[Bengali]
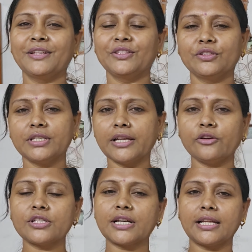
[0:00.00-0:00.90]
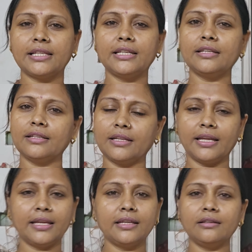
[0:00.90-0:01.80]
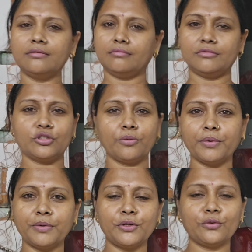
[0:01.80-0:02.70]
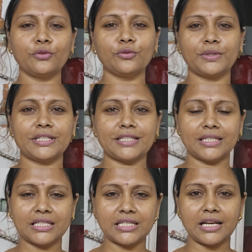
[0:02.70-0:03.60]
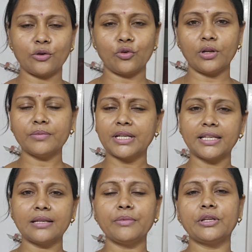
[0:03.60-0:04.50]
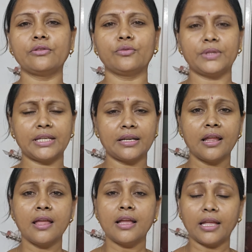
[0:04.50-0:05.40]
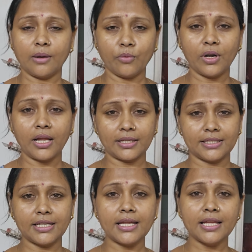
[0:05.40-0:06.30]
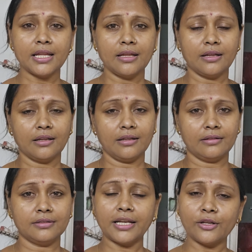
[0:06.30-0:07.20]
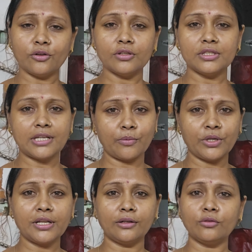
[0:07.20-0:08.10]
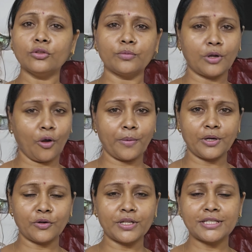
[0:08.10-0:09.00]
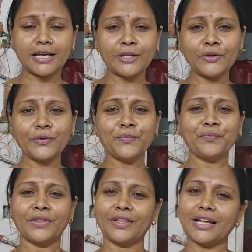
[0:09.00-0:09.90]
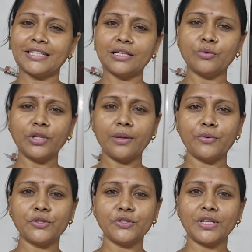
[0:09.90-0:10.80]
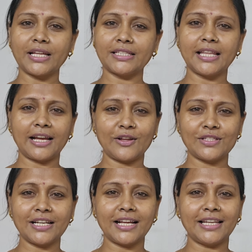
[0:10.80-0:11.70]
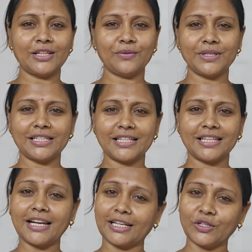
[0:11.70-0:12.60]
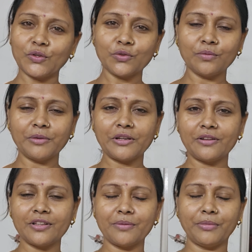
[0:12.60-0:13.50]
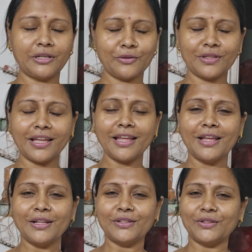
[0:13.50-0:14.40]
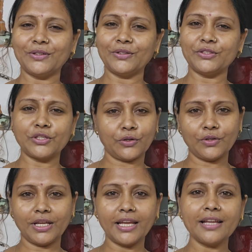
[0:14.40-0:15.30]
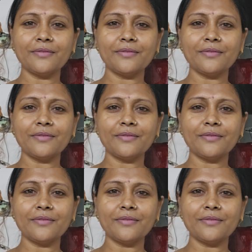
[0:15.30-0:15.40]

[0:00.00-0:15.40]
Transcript: তো যাই হোক সারাদিন এই সবই ভিডিও তোমাদের সাথে শেয়ার করলাম জানি না ভিডিও তোমাদের কেমন লাগছে যাই হোক যেমনই লাগুক তোমরা কমেন্ট করে জানিও তো আজকের মতো এই পর্যন্ত থাকছে দেখা হচ্ছে কালকে তোমাদের সাথে আর একটা নতুন ভিডিওতে তো সকলকে